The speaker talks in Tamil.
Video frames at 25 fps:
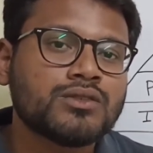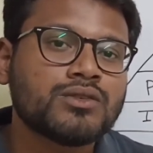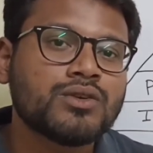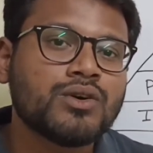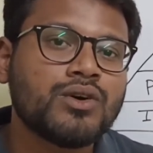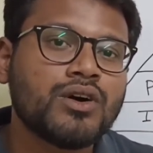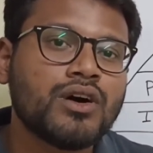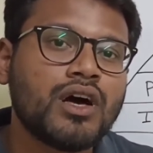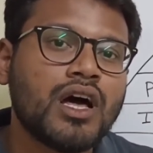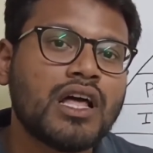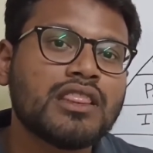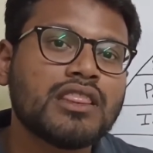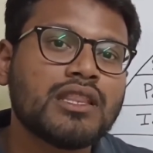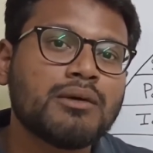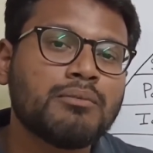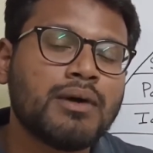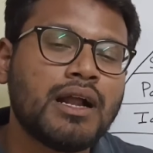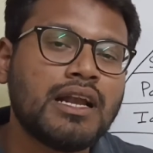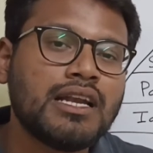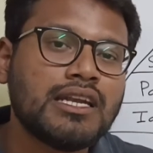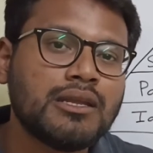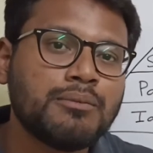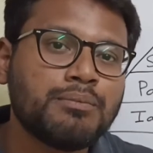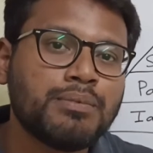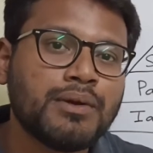ஸோ அந்த
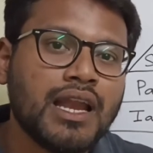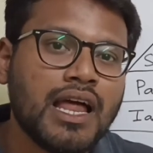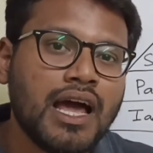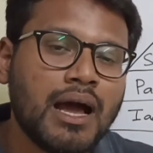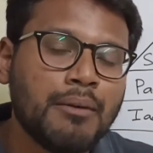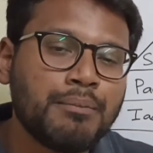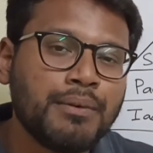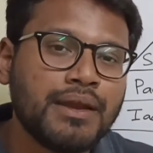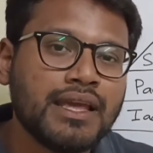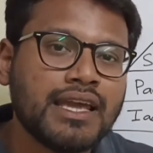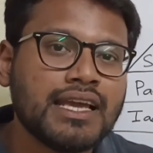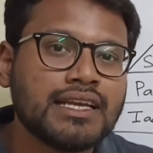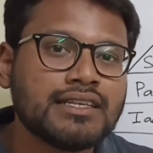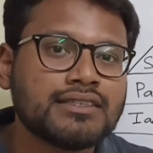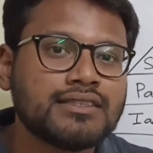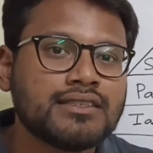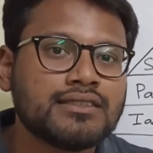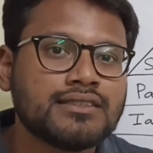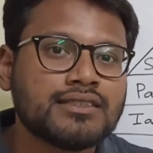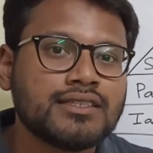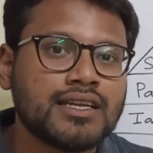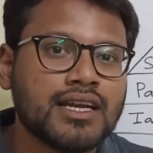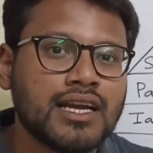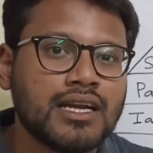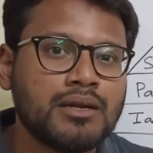மல்டிபிள்
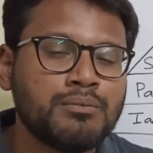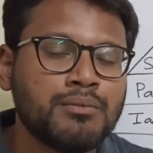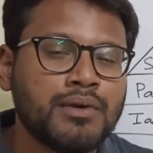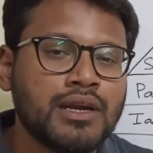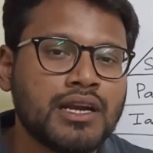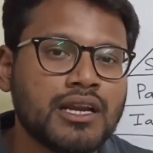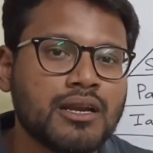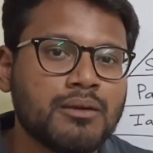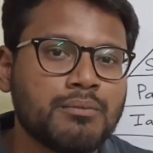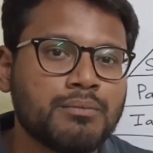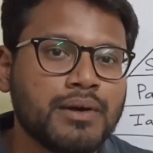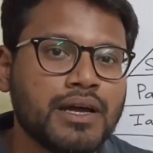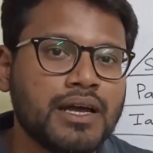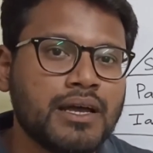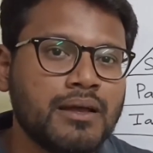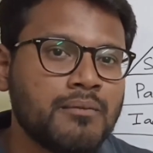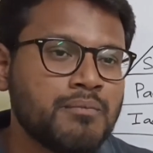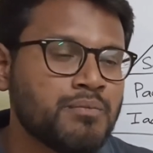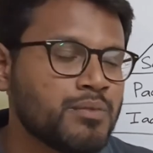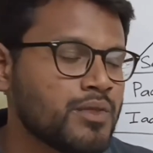அப்ளிகேஷன்ஸை ரன் பண்ணுறப்ப